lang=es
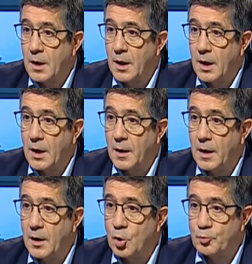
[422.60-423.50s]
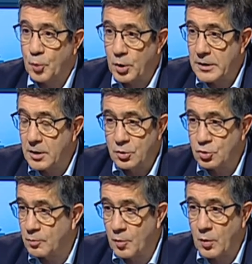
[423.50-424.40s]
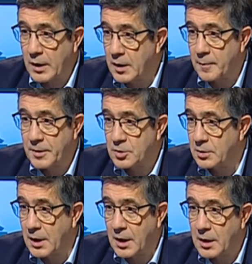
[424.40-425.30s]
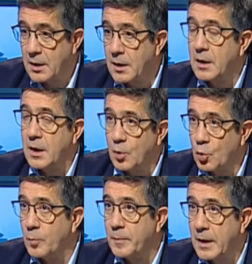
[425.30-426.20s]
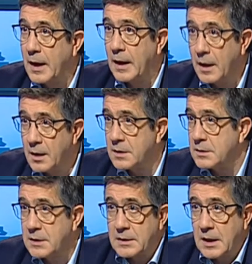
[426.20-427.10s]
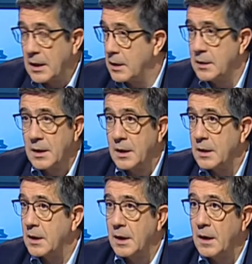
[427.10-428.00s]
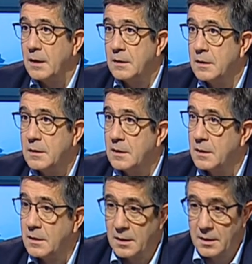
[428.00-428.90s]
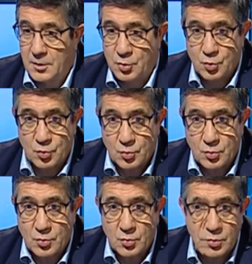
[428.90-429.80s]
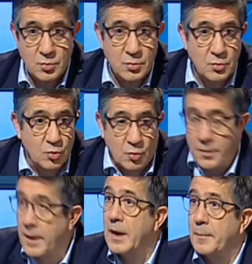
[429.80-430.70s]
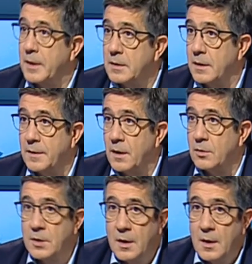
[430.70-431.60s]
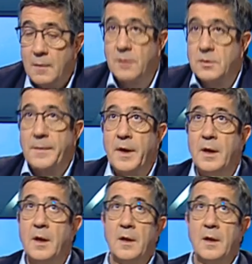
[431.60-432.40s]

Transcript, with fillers: Eh, los políticos, como cualquier persona, que incumple la ley, que se salta la ley, tiene que tener eh, su, condena para entendernos. Vamos a ver,